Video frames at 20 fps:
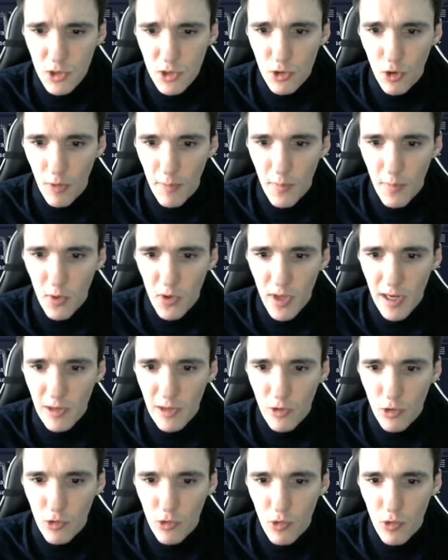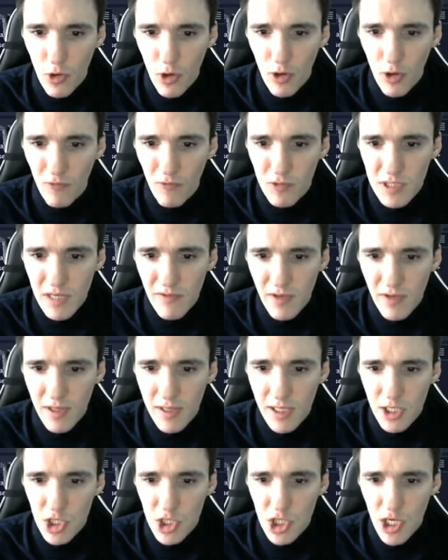sur modèle de couleur, vous avez
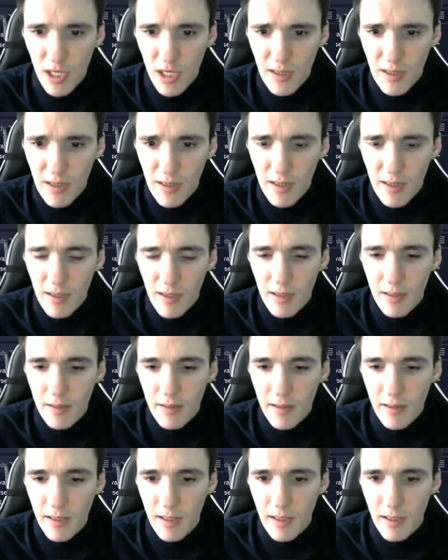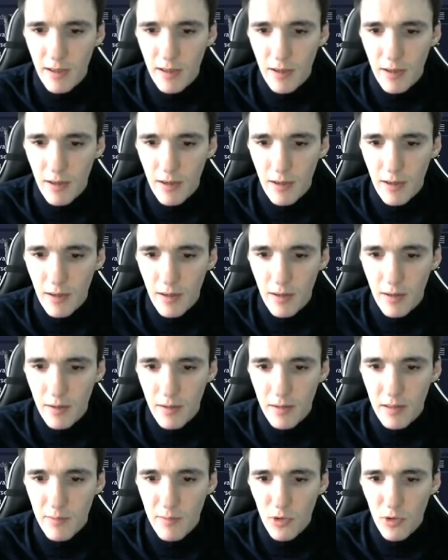déjà des,
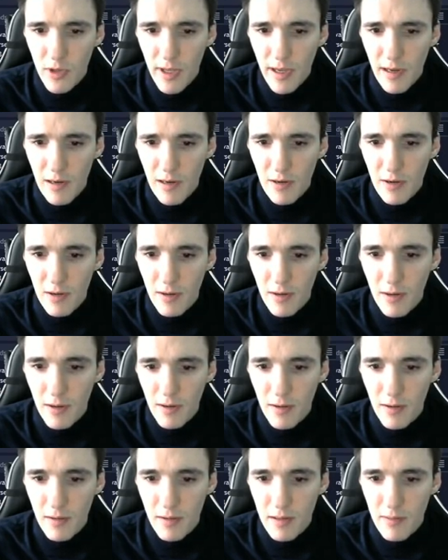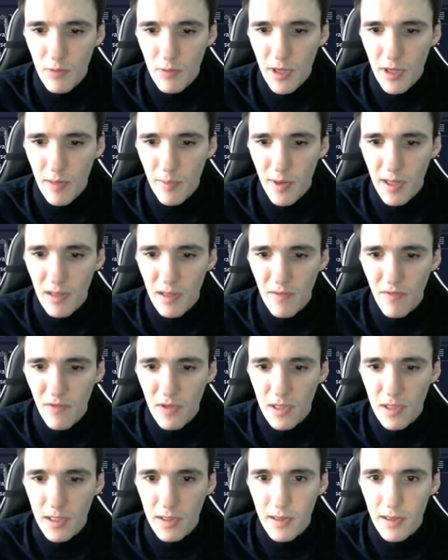des, modèles, des modèles
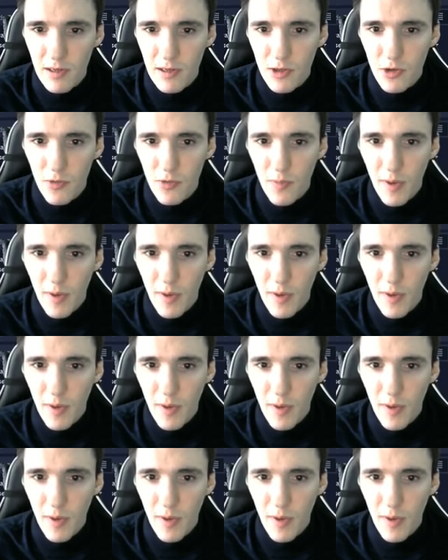prédéfinis, tels que